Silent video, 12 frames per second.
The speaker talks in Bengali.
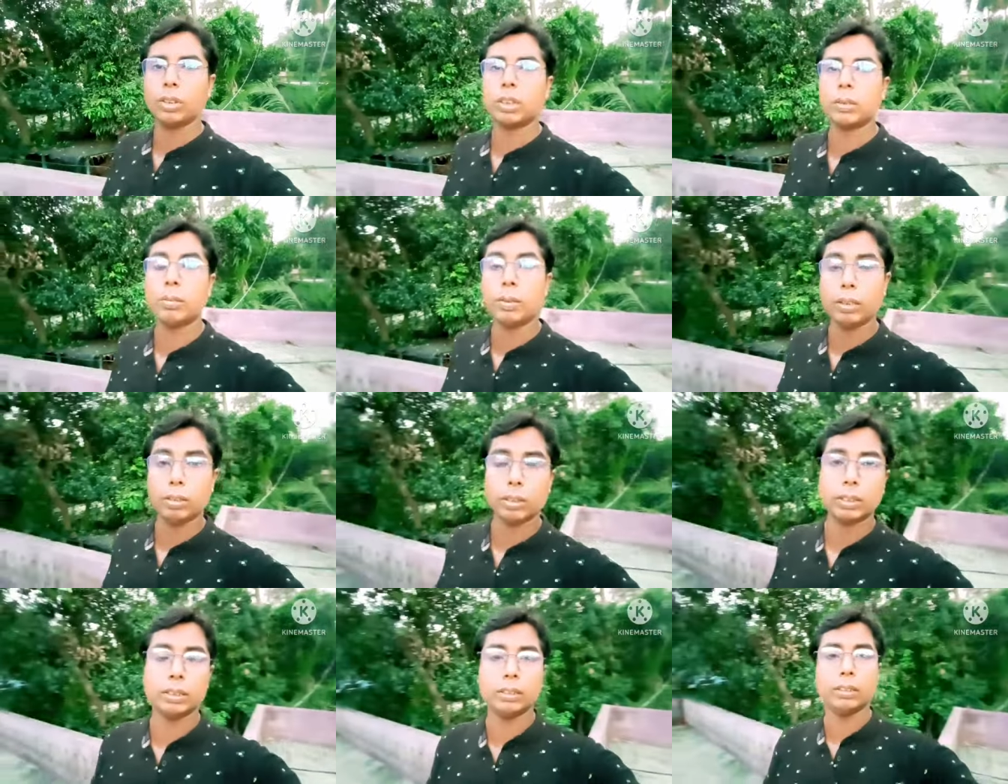করি সবাই ভালো
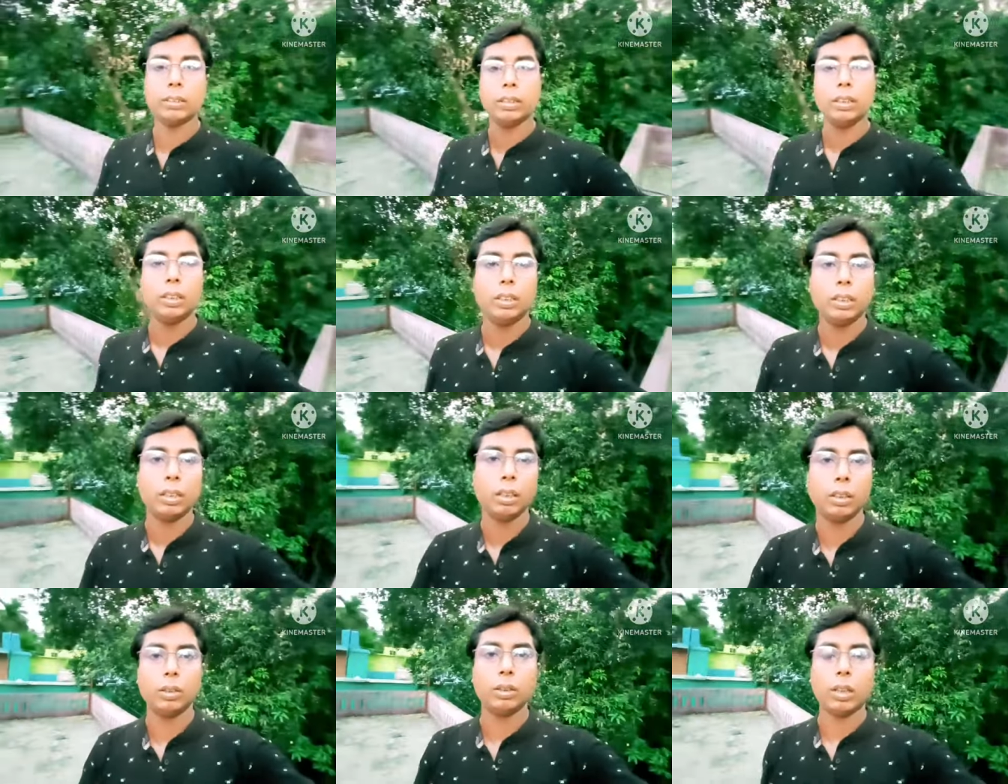আছেন
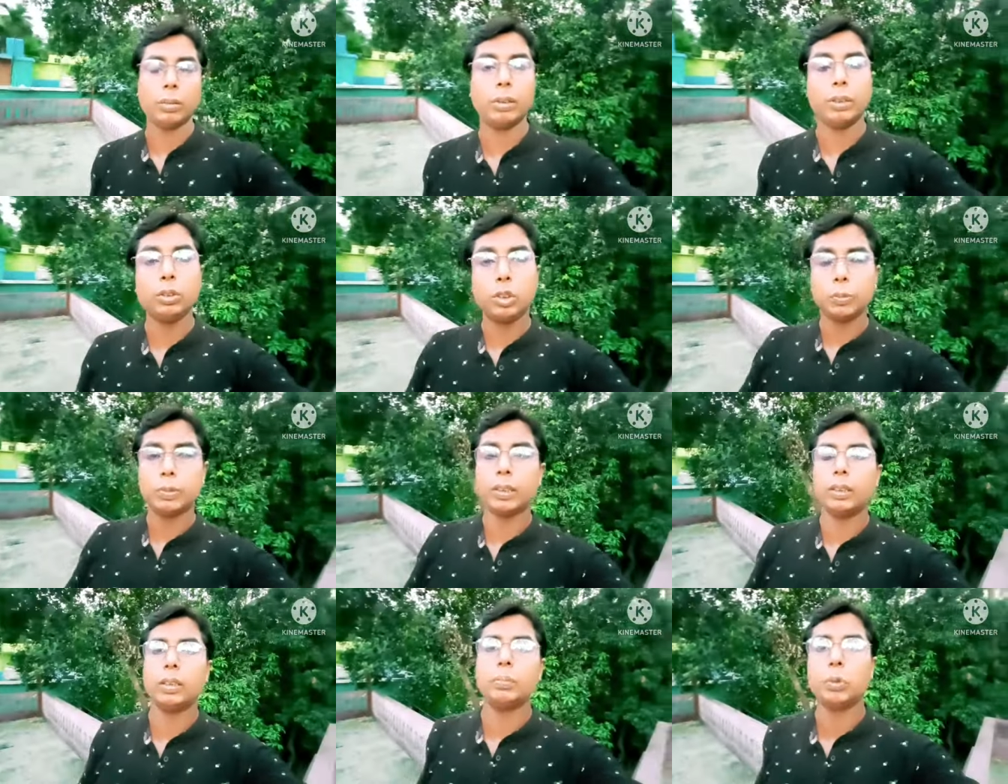আমার ইউটিউব
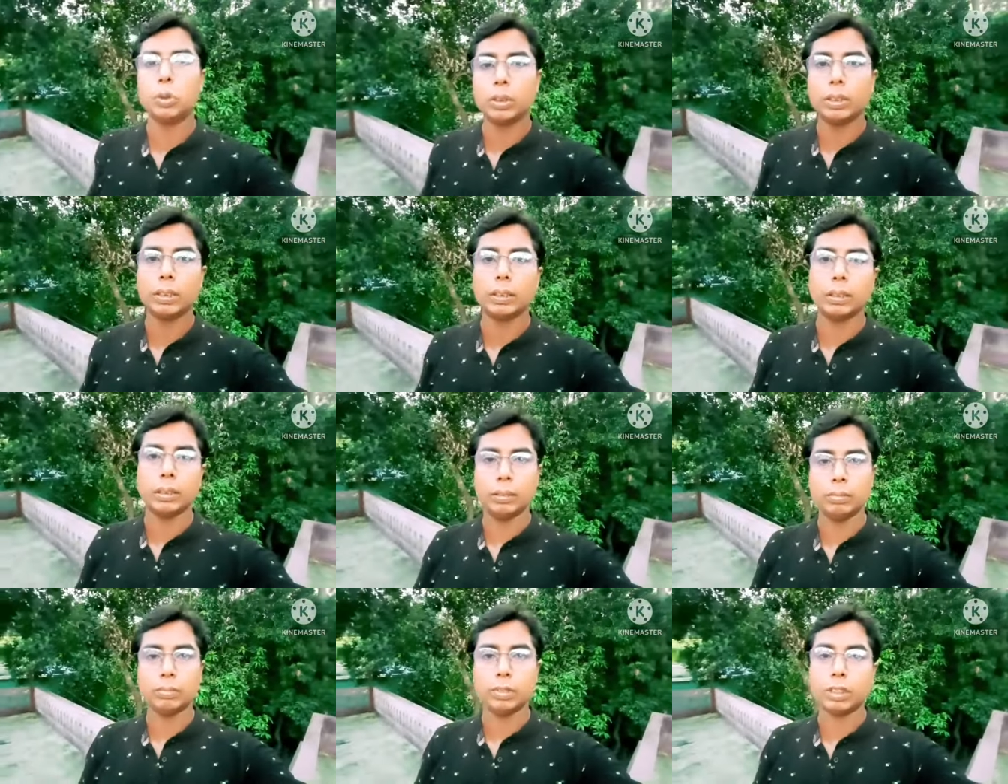চ্যানেলে প্রত্যেককে
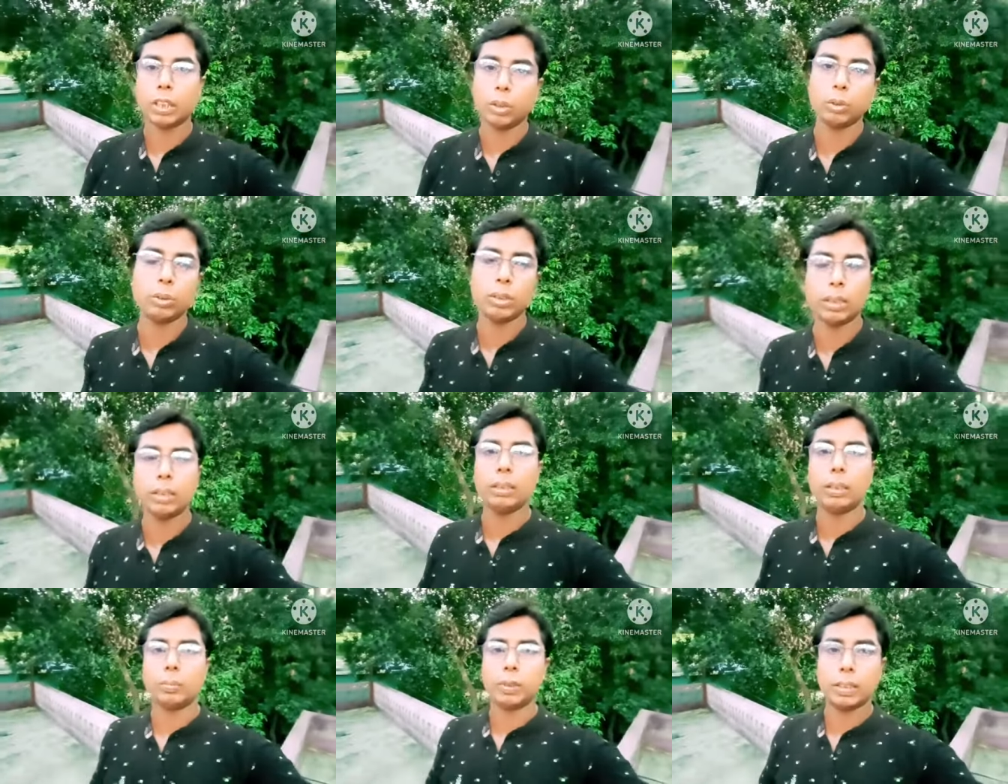স্বাগত জানাই
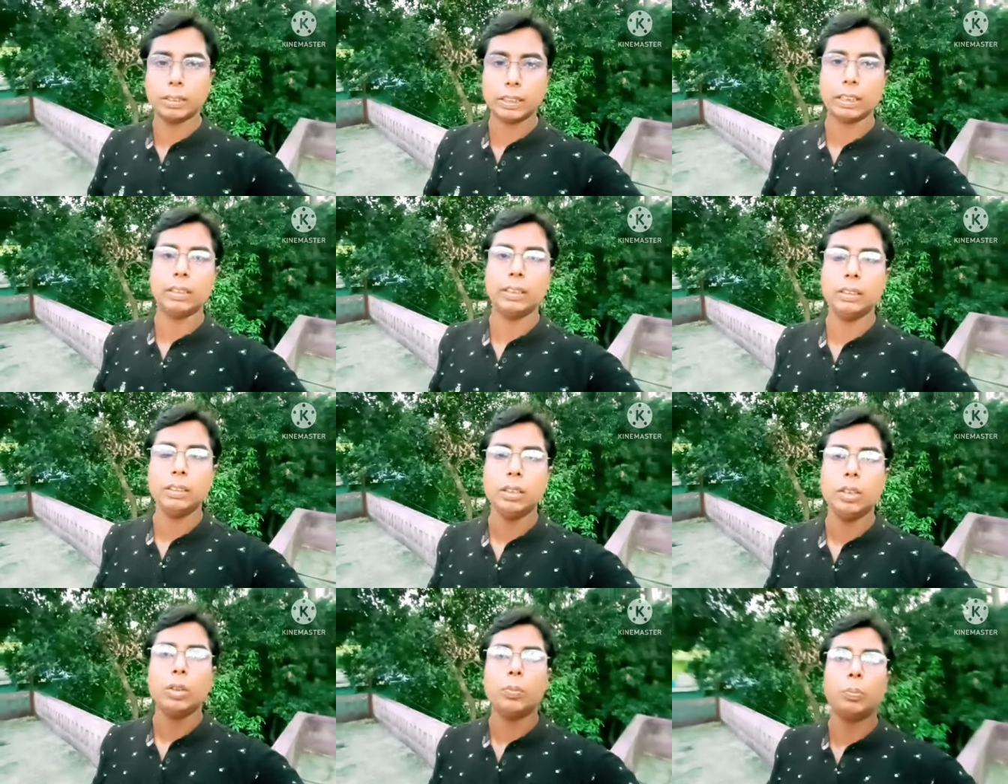আপনারা জানেন
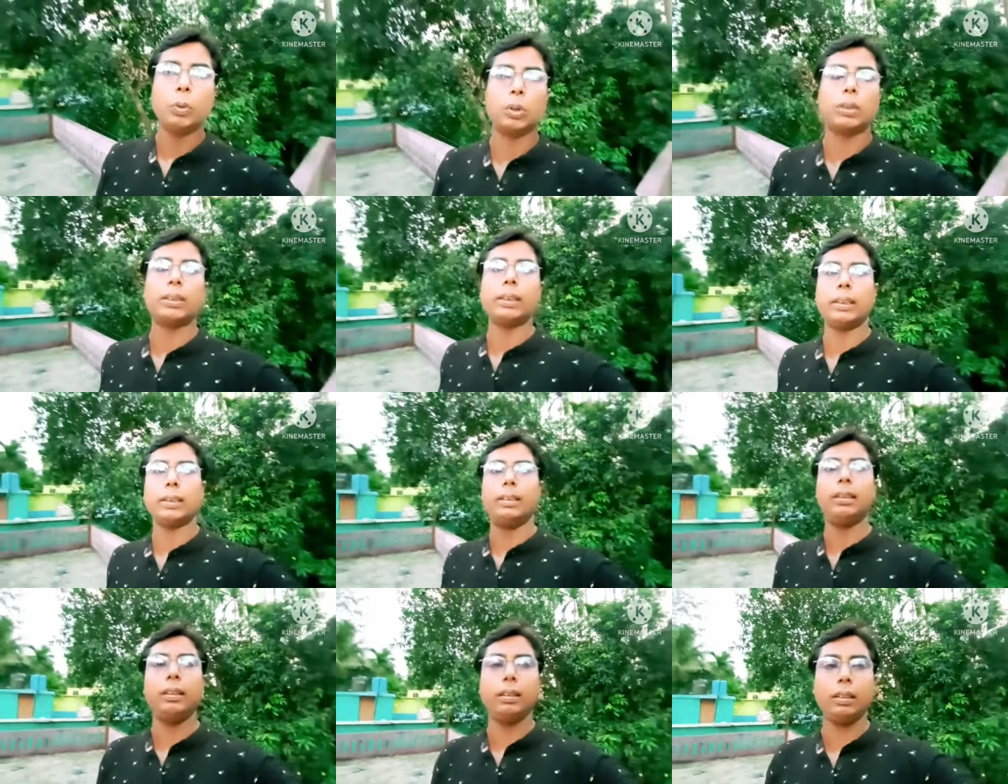প্রত্যেক
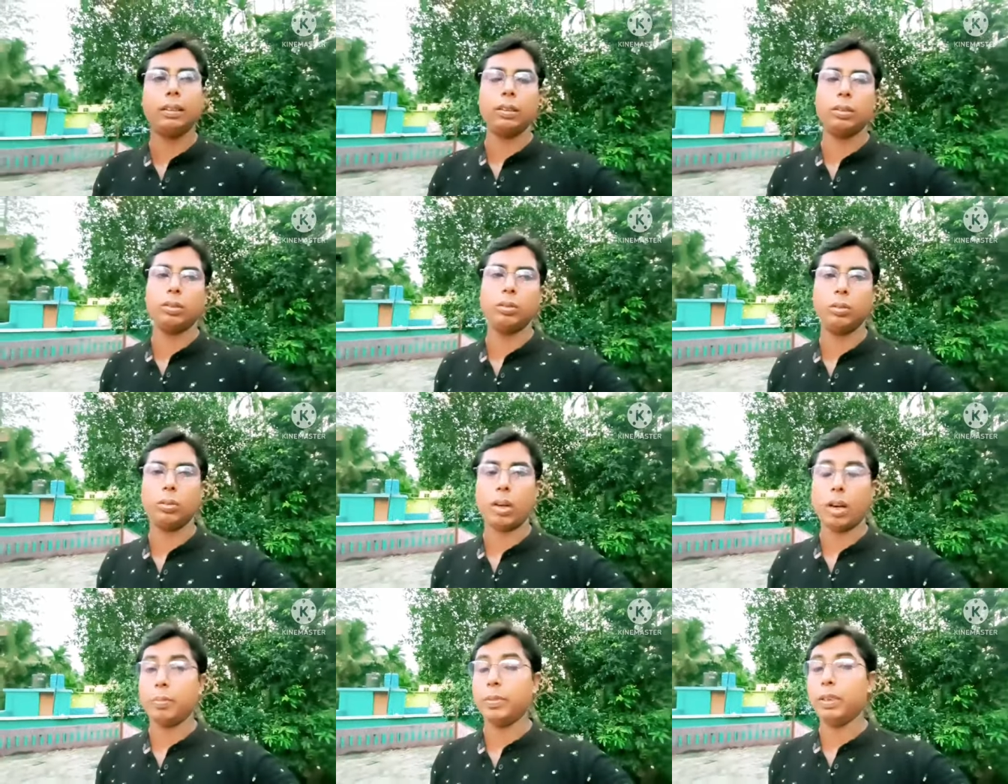দিন কিন্তু
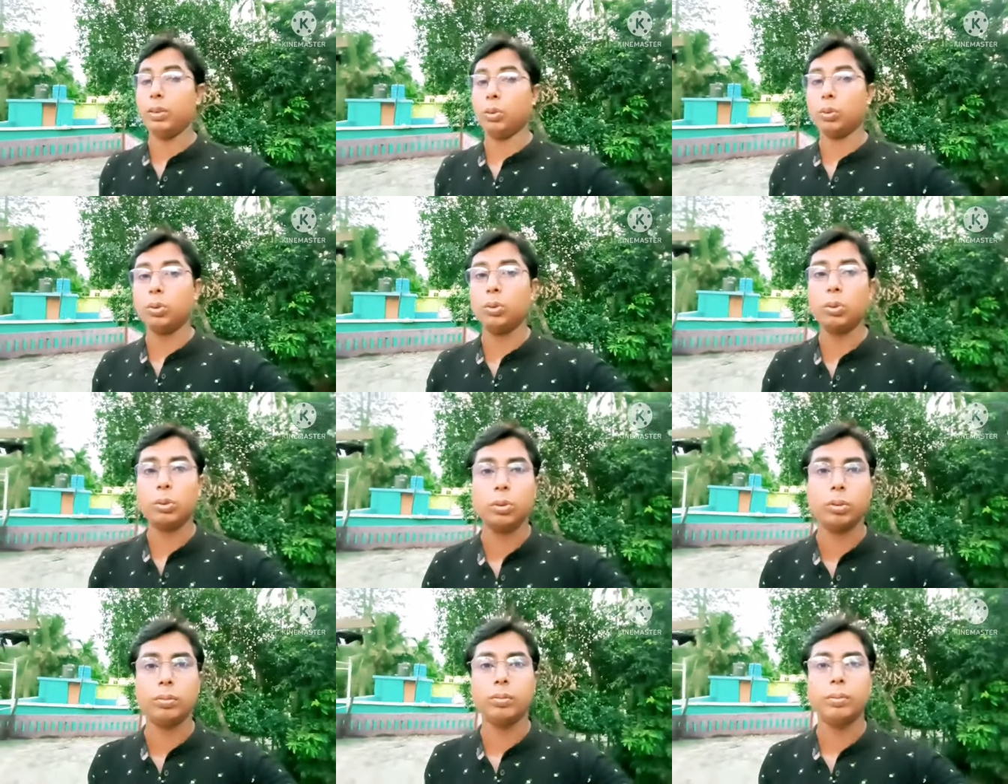আমি নতুন
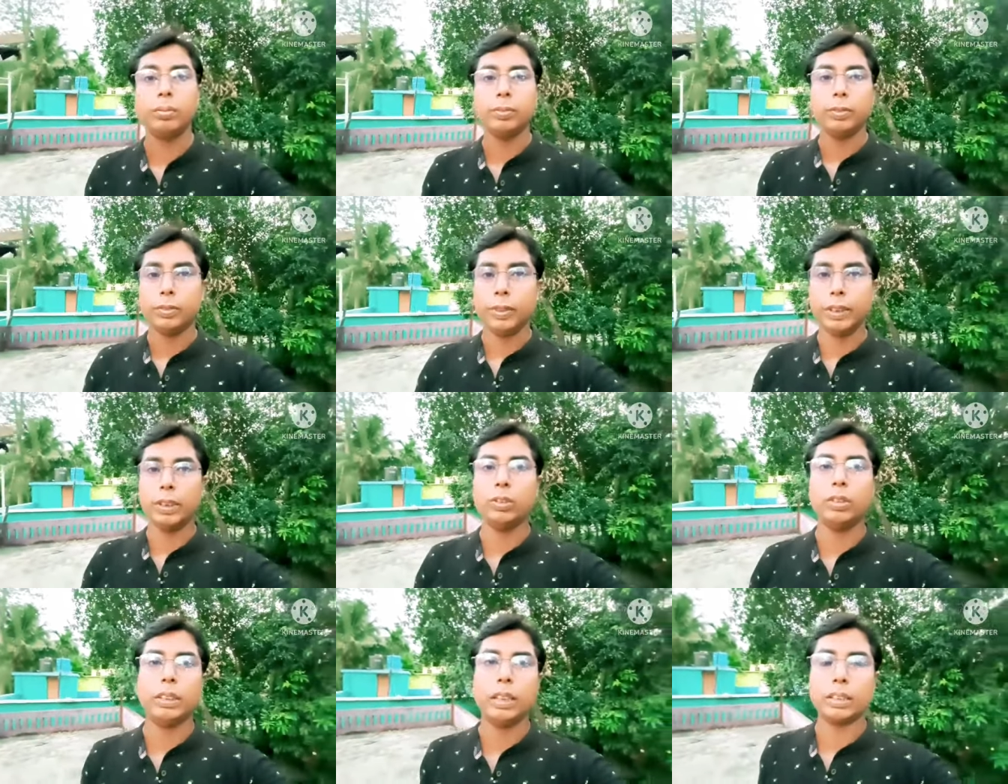নতুন ভিডিও
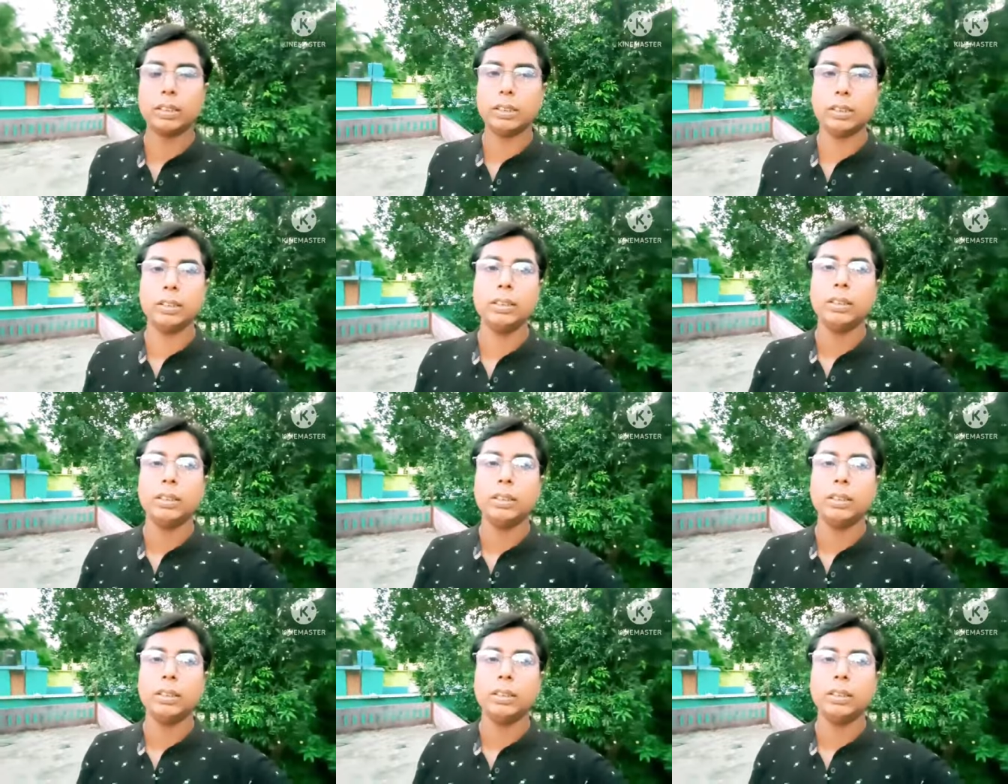নিয়ে আসি